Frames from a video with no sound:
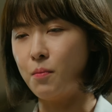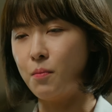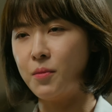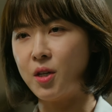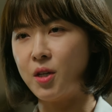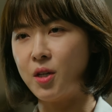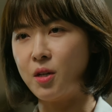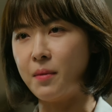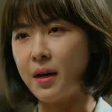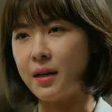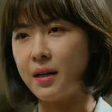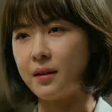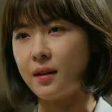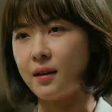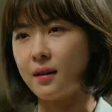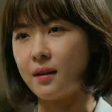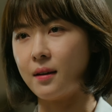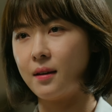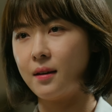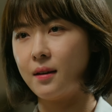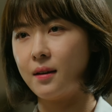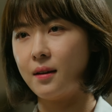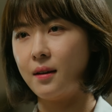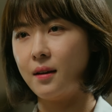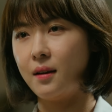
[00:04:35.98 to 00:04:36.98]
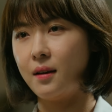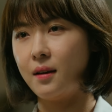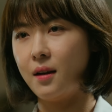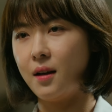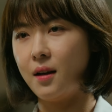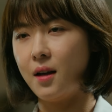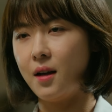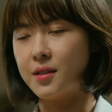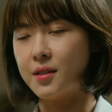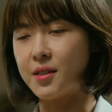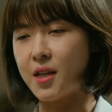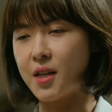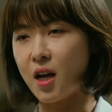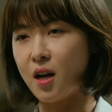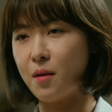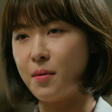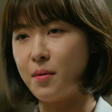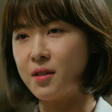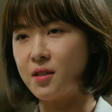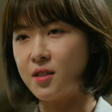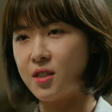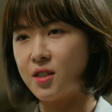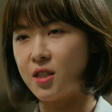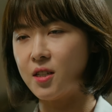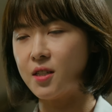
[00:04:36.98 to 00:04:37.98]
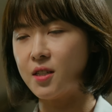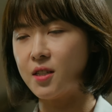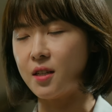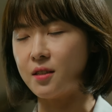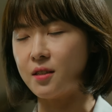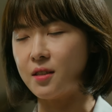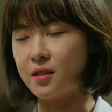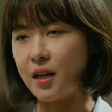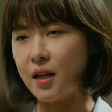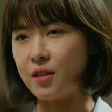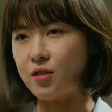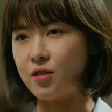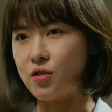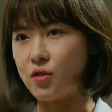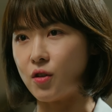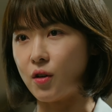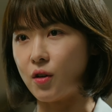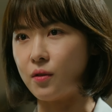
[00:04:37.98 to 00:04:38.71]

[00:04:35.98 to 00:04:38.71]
Thật lòng mà nói Tôi không cảm nhận được đó là